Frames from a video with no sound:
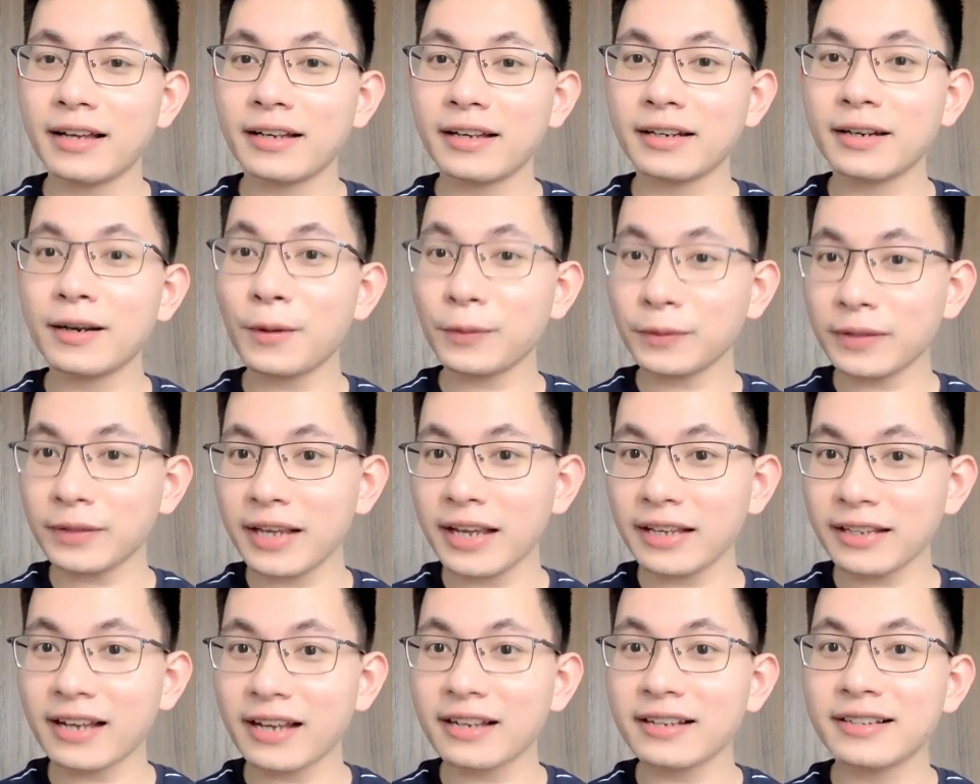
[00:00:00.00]
Đầu tiên
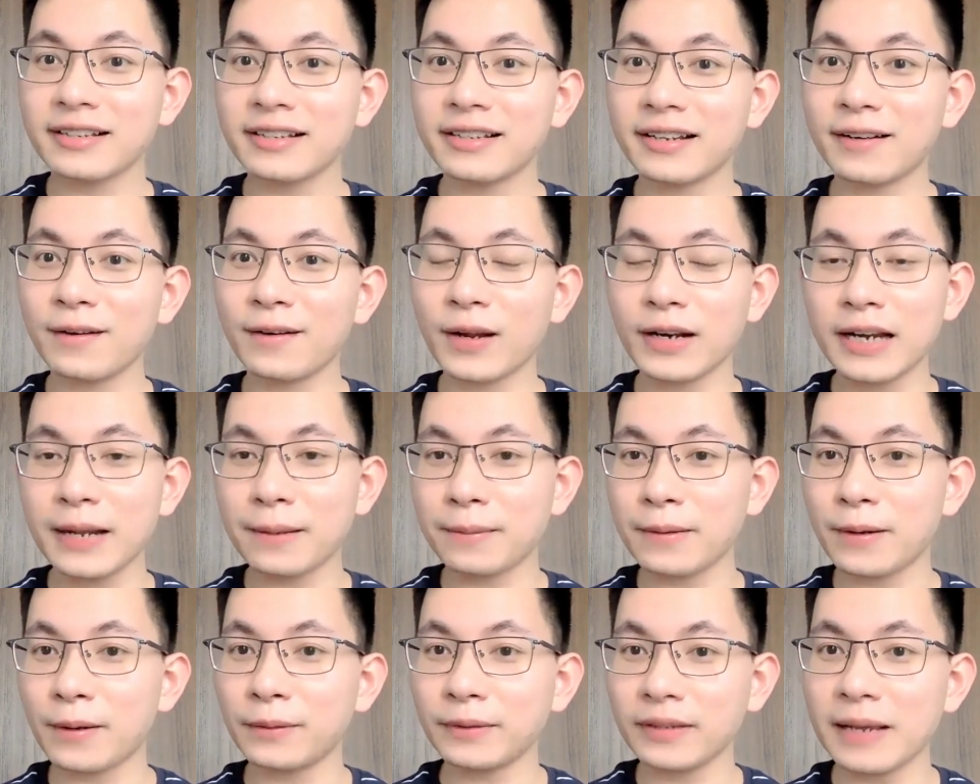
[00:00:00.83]
nhé, luận điểm
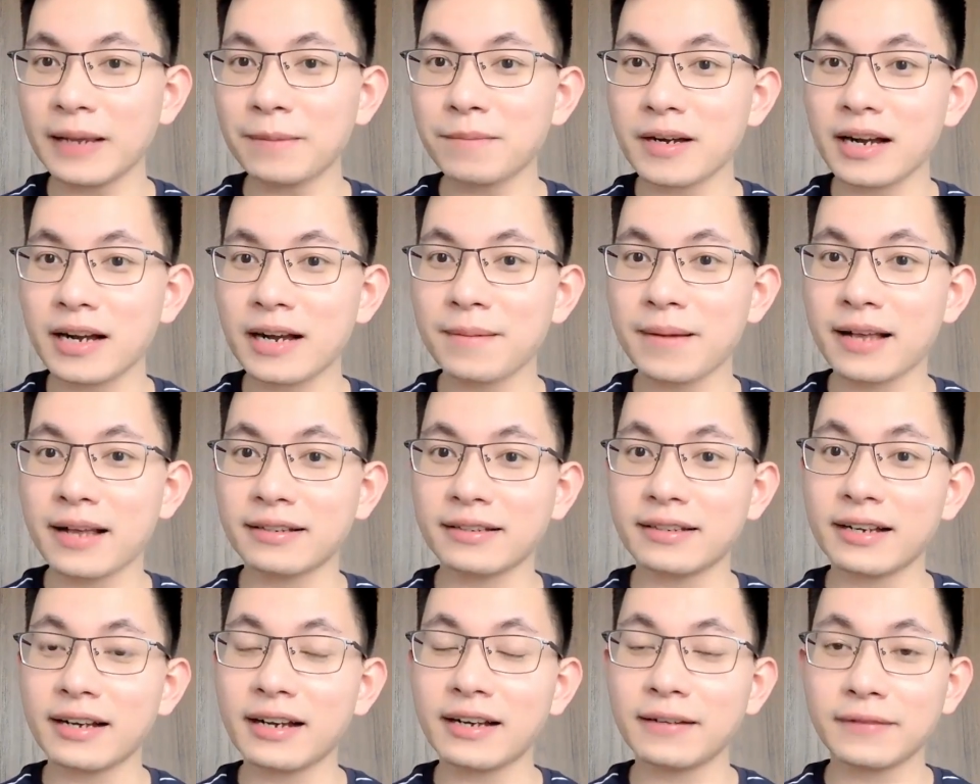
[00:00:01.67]
đầu tiên mà các bạn
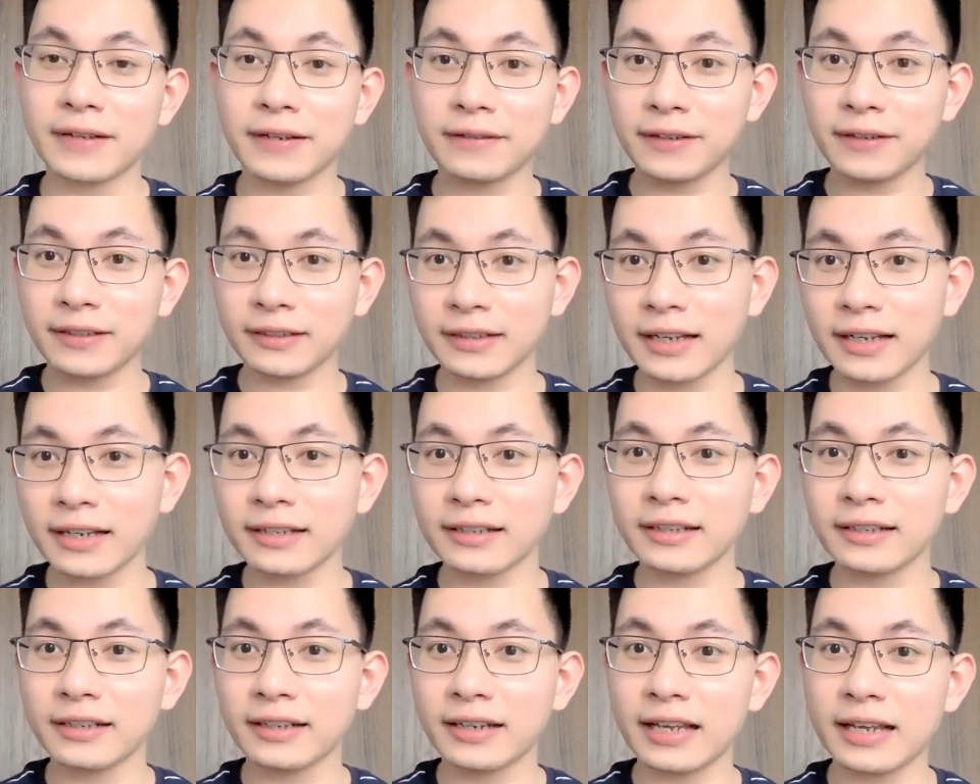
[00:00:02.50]
sẽ cần phải phân tích
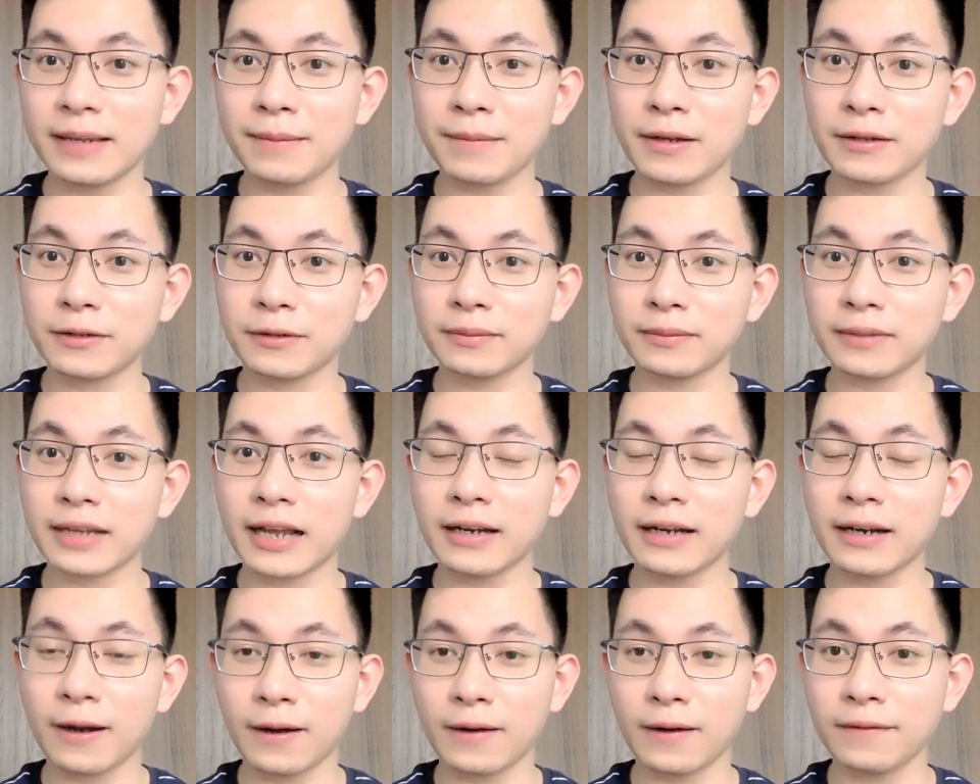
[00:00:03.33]
khi mà chúng ta
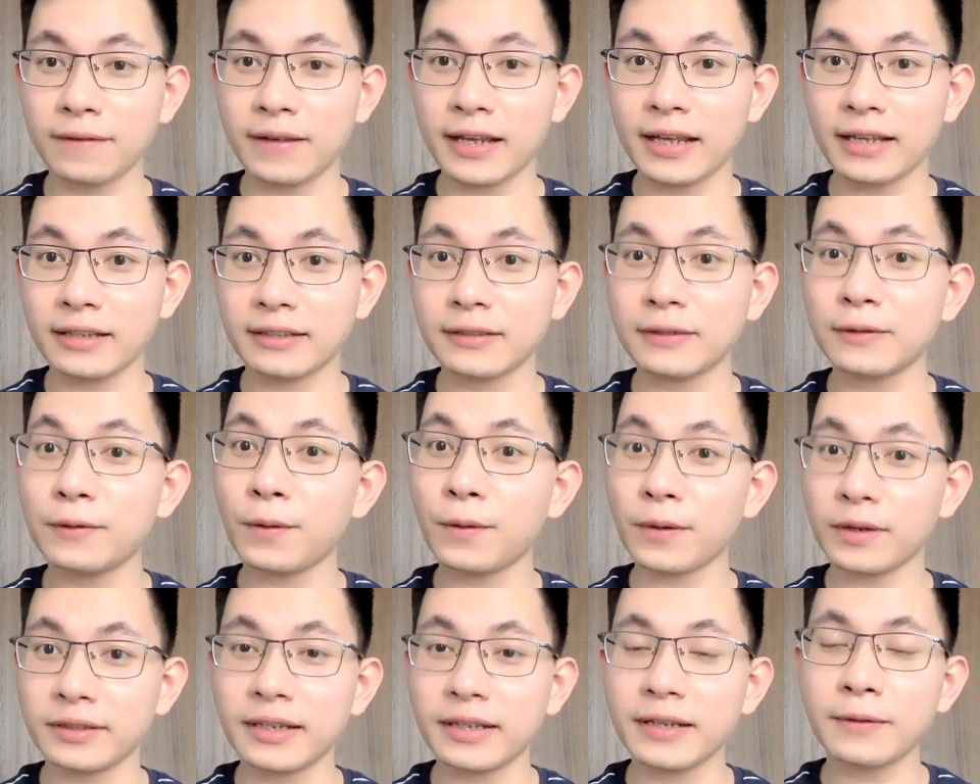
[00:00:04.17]
nói về sự
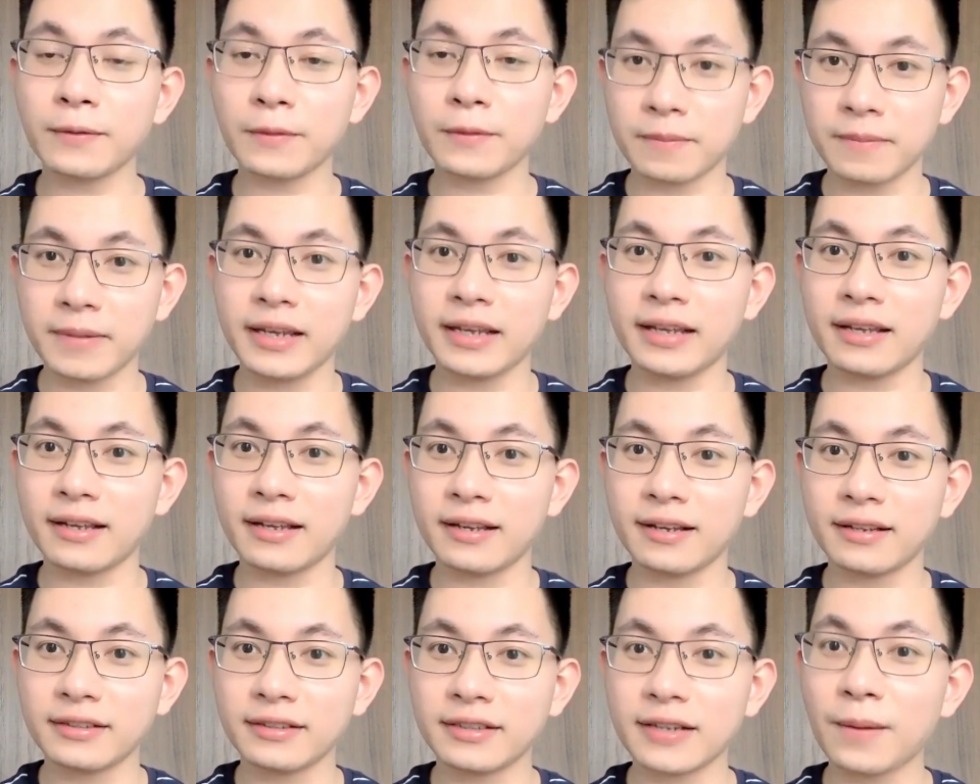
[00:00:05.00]
hồi sinh của Mỹ
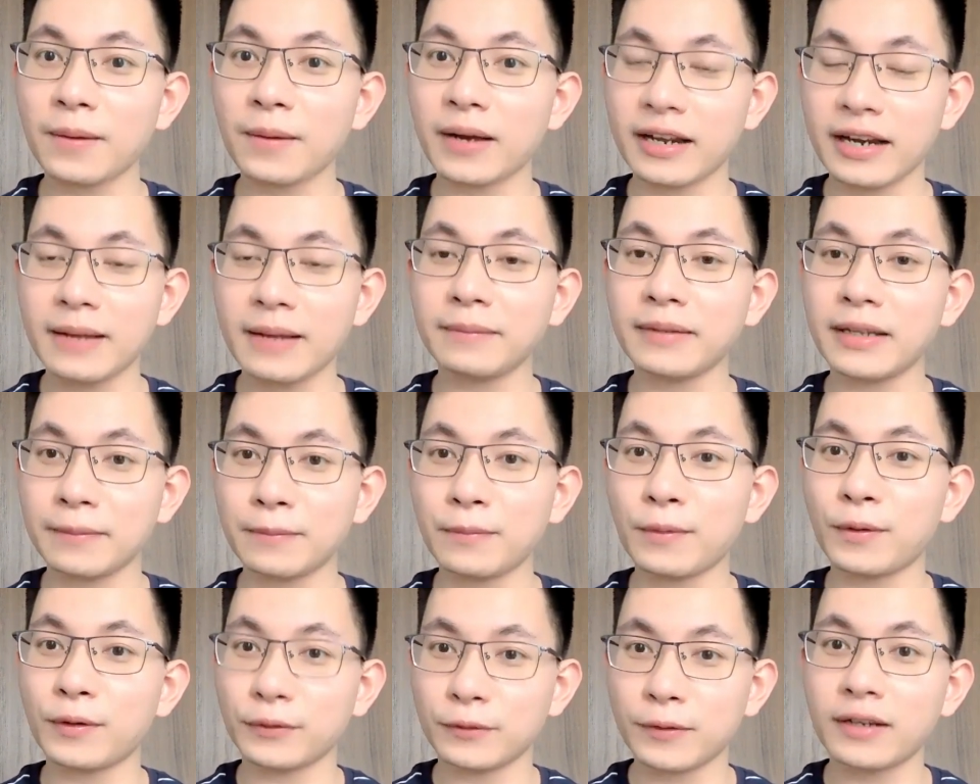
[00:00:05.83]
trong cái đêm tình
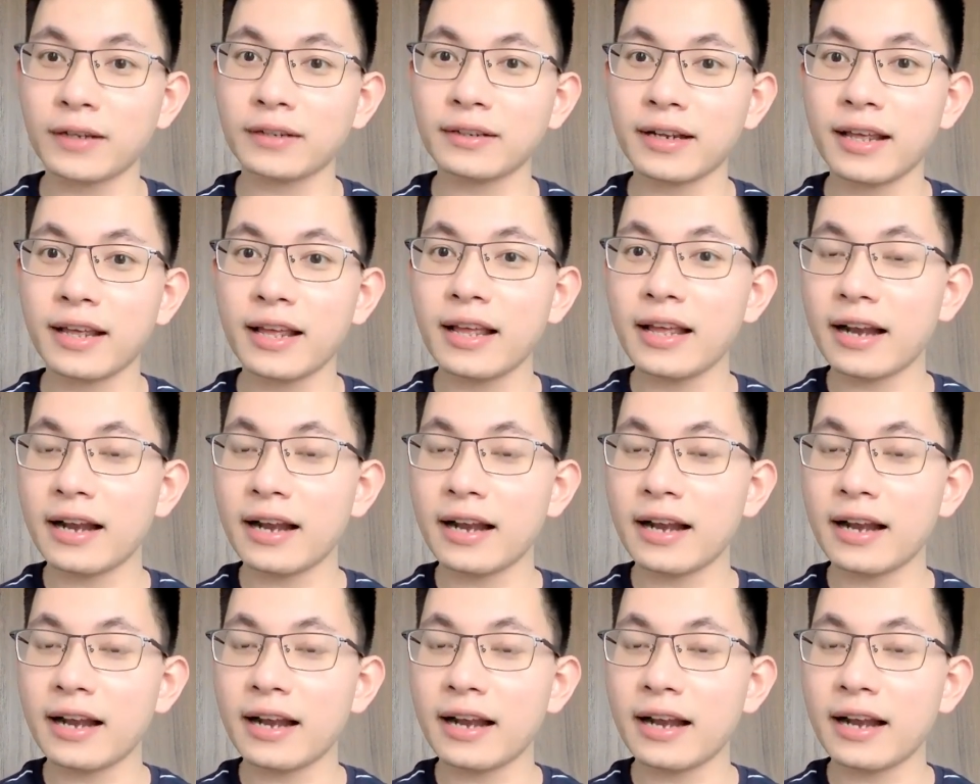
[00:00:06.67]
mùa xuân